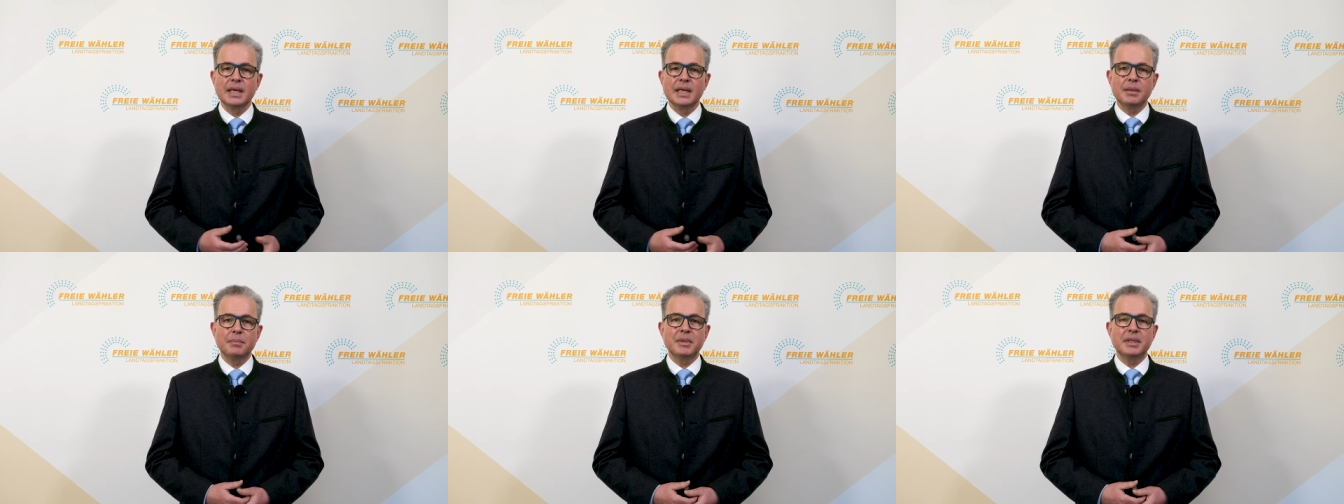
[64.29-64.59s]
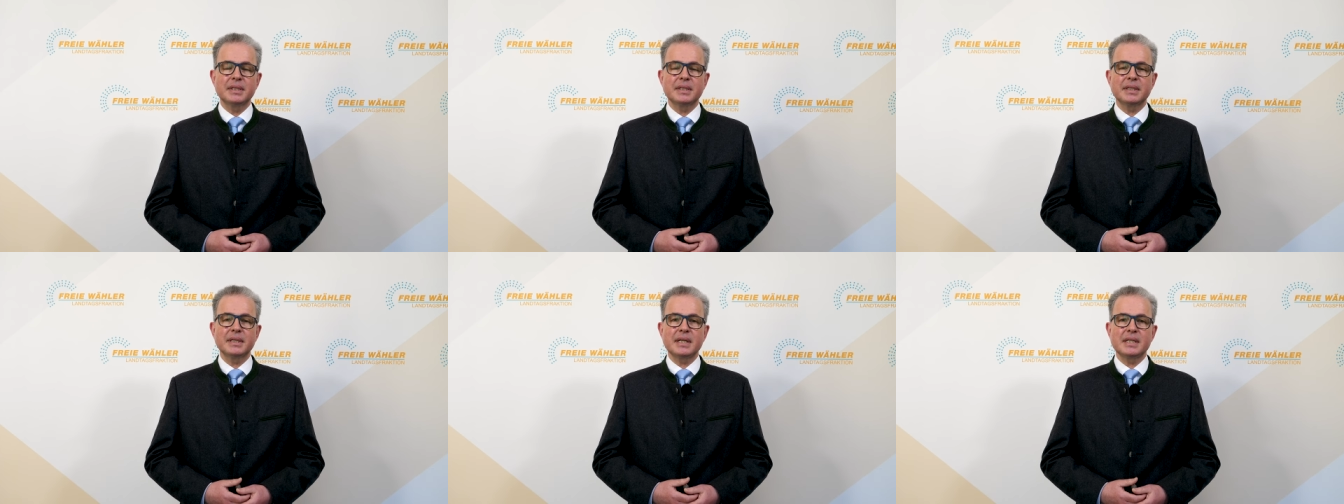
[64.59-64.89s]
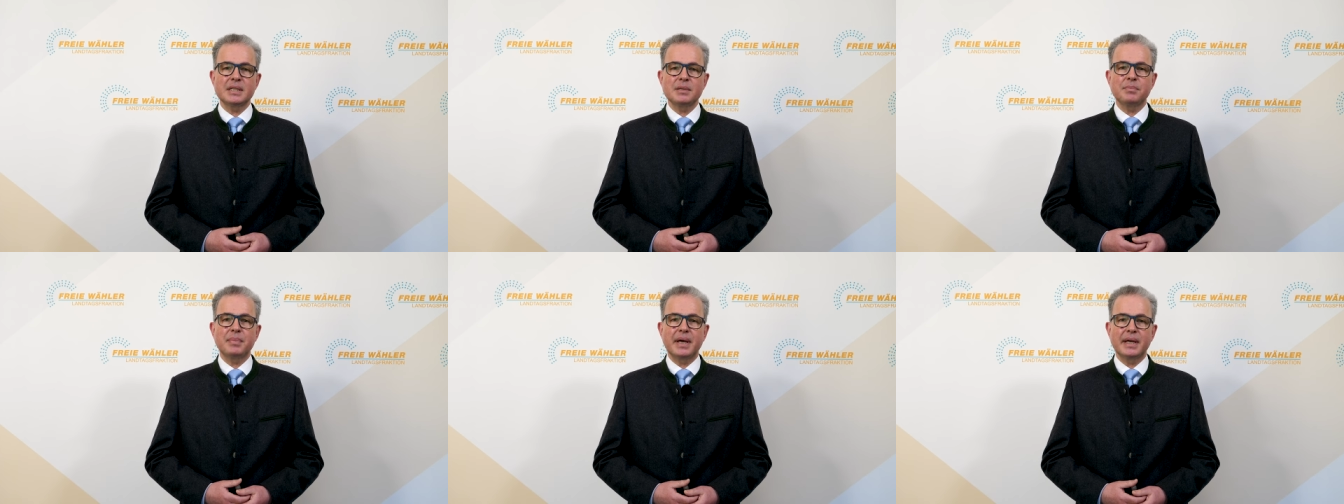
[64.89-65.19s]
im
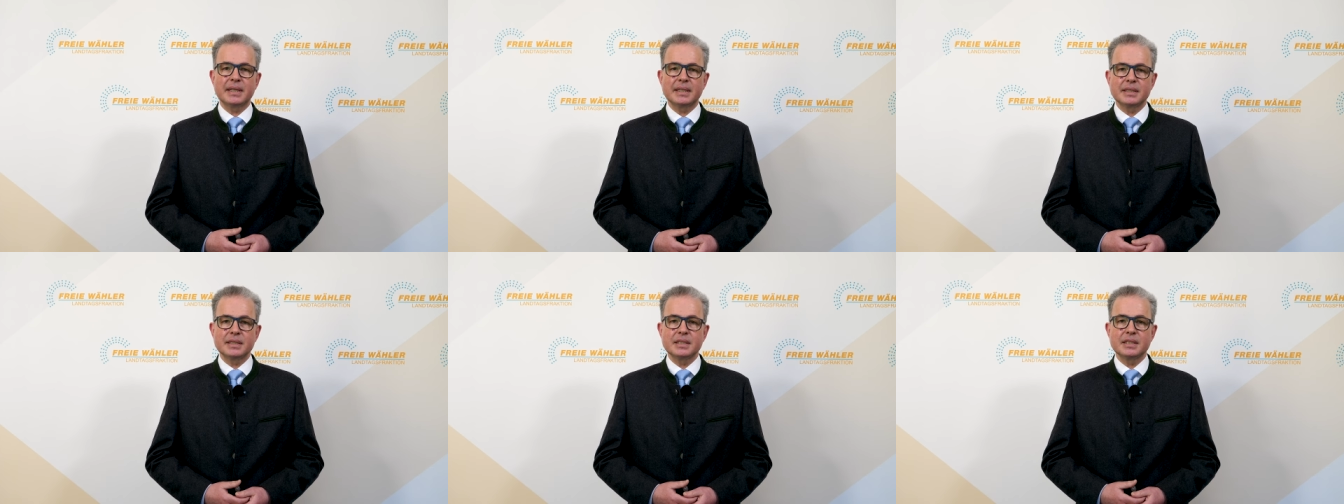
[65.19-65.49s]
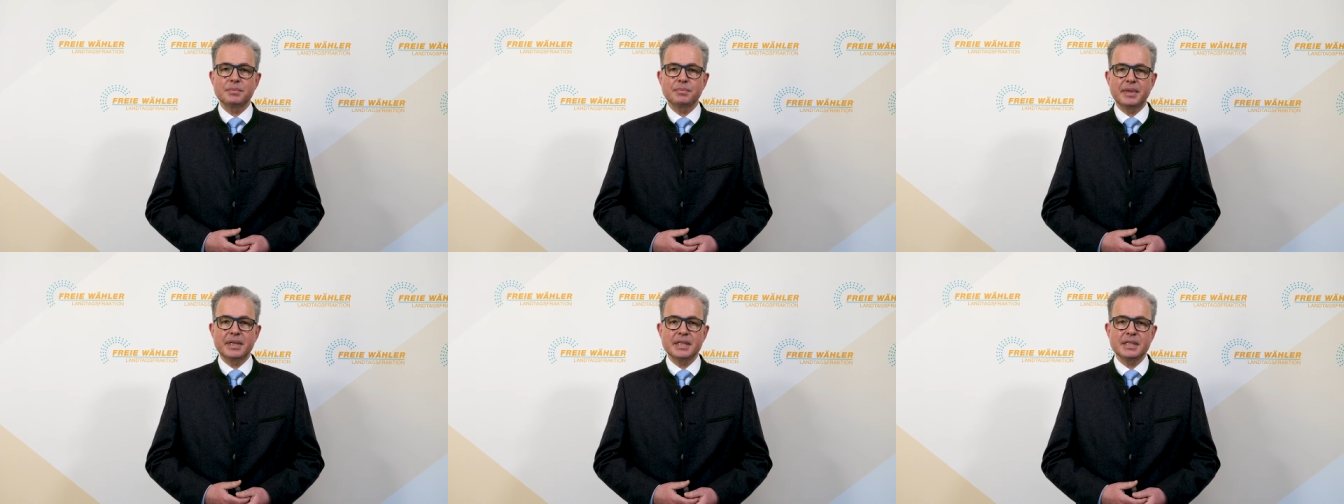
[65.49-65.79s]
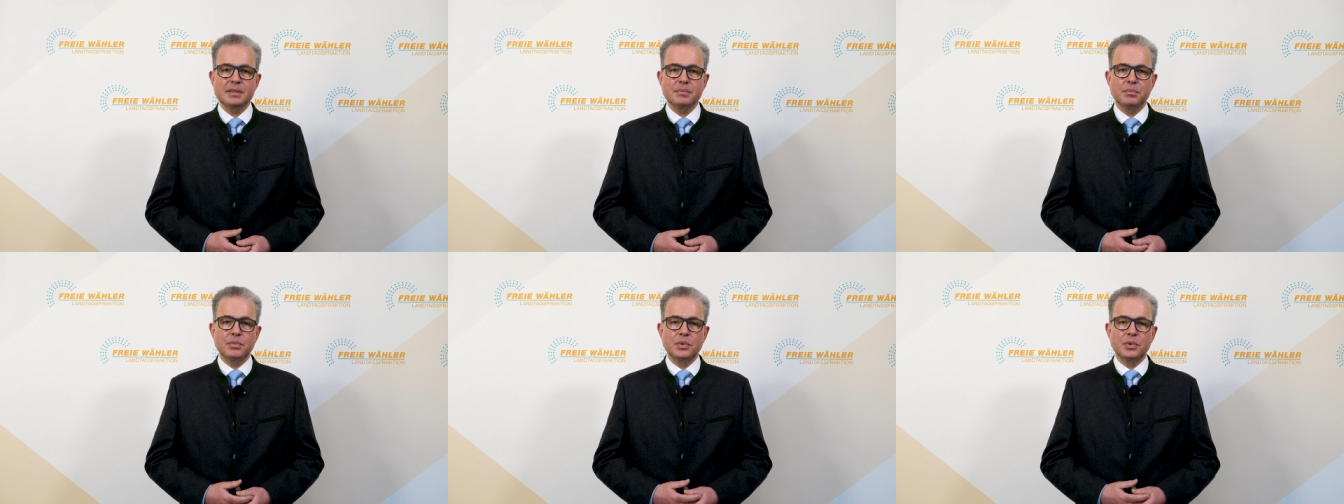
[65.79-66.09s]
Interesse Bayerns
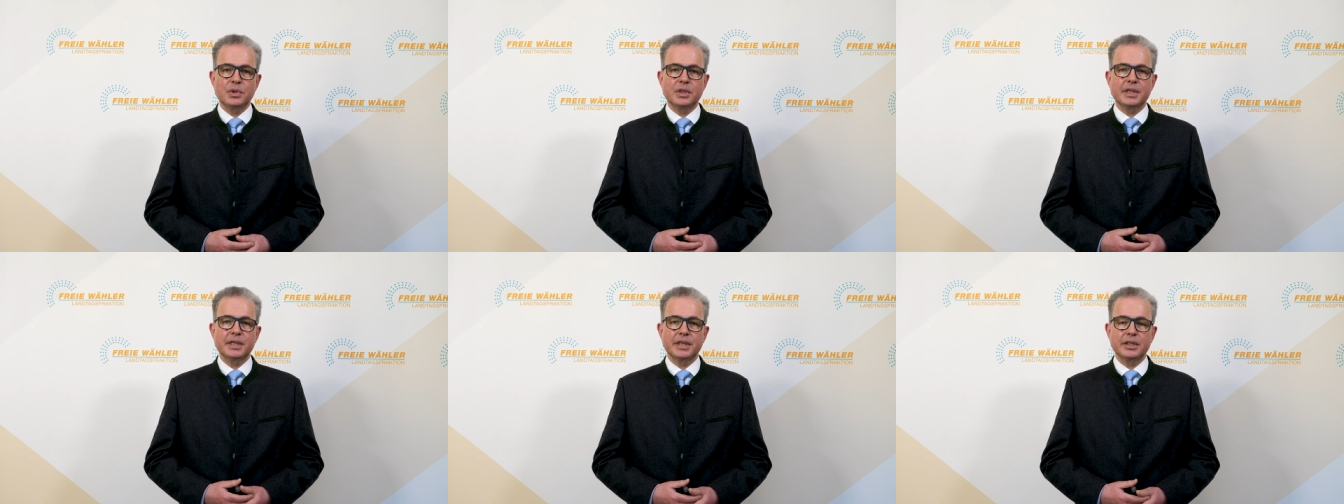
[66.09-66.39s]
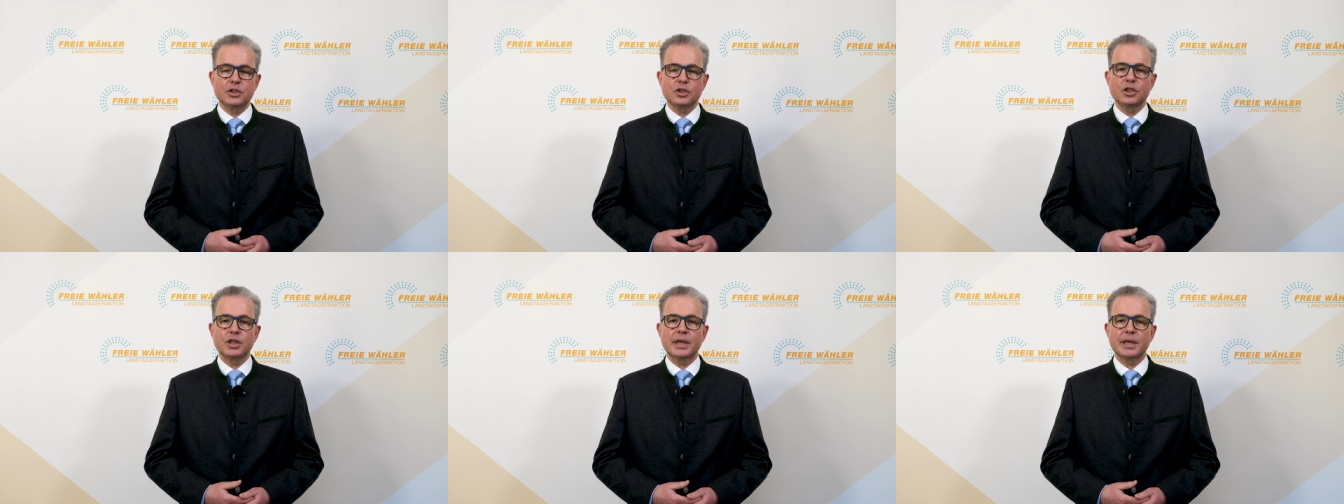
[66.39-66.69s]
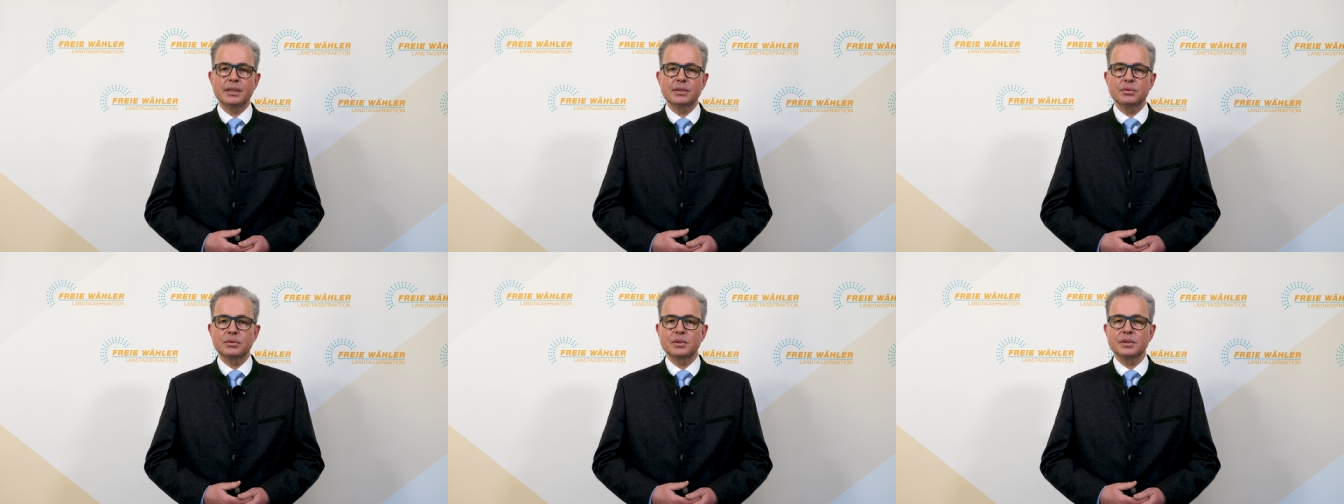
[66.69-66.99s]
bestmögliche
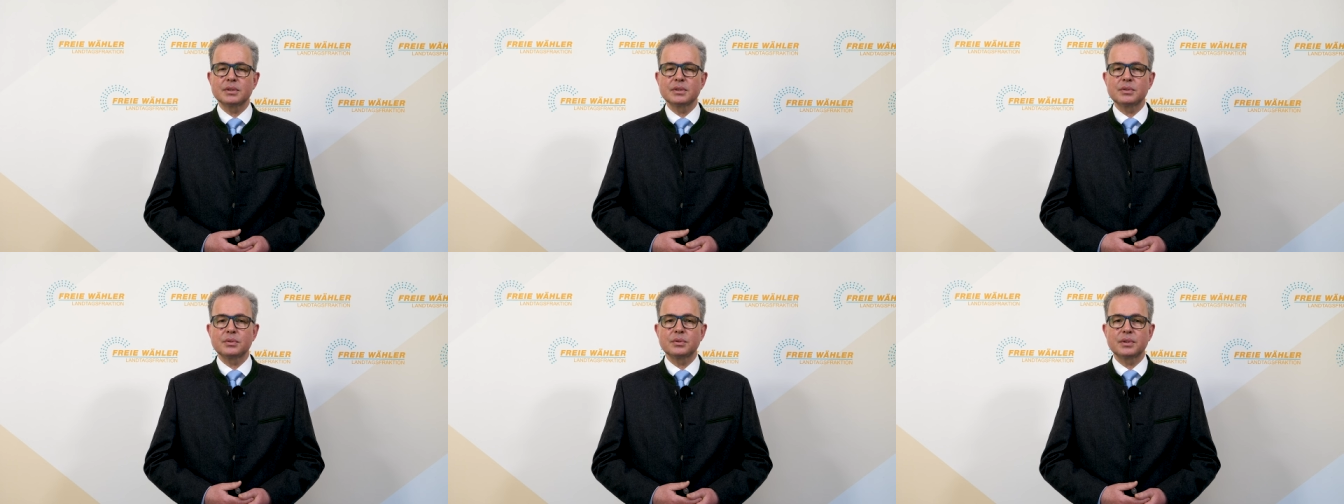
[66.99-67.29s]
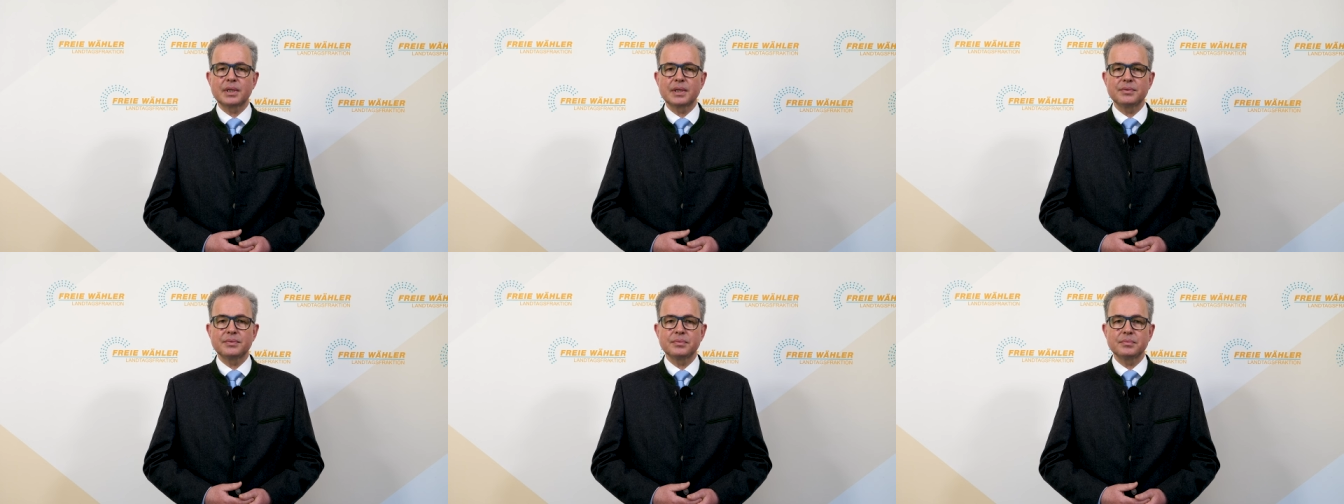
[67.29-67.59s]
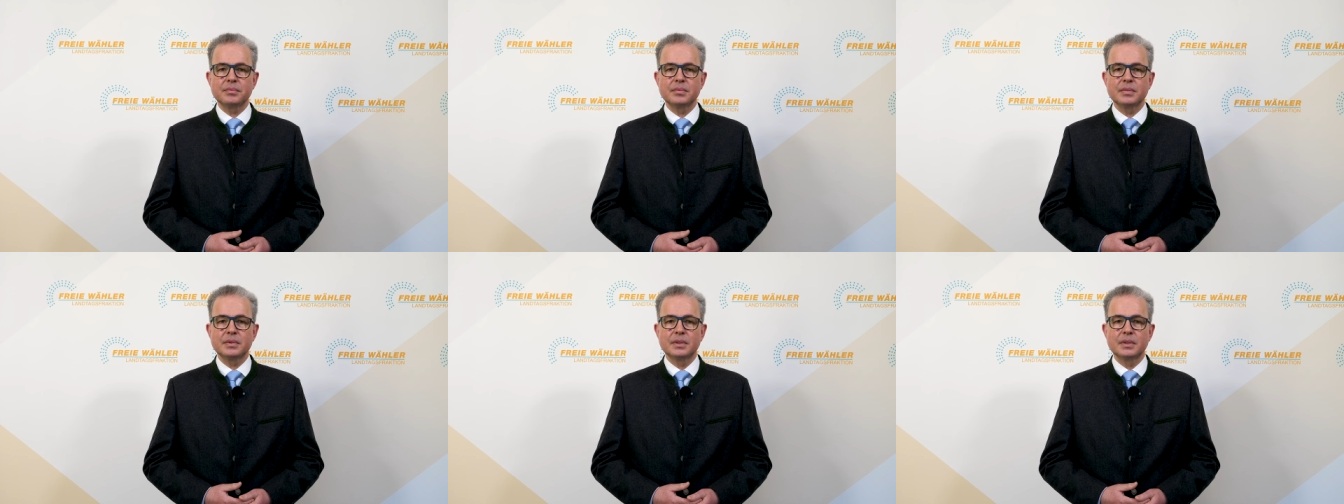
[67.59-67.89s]
Entscheidungen zu
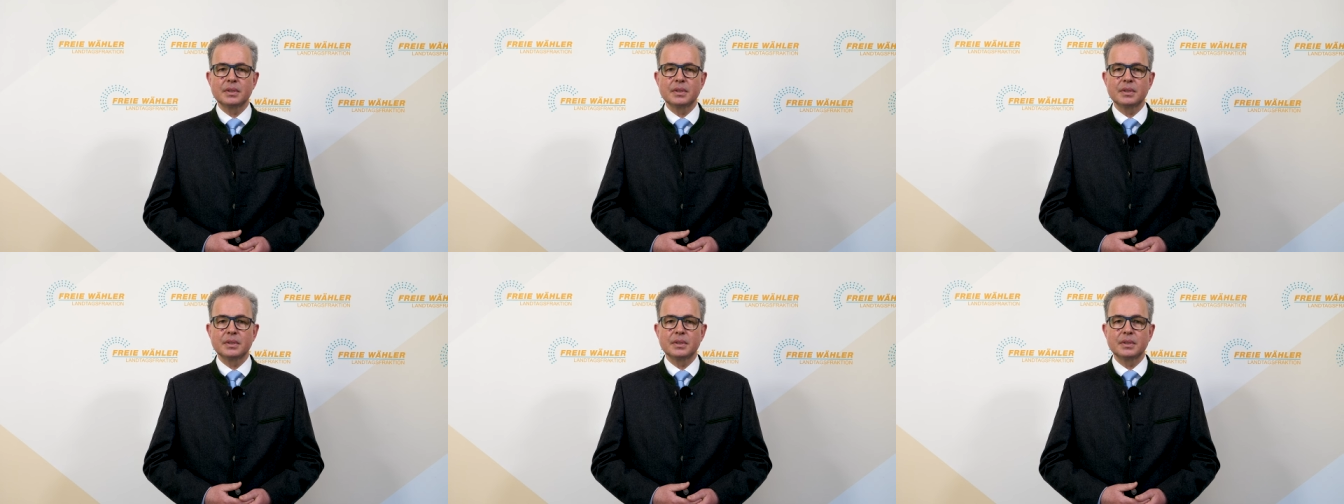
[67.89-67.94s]
treffen.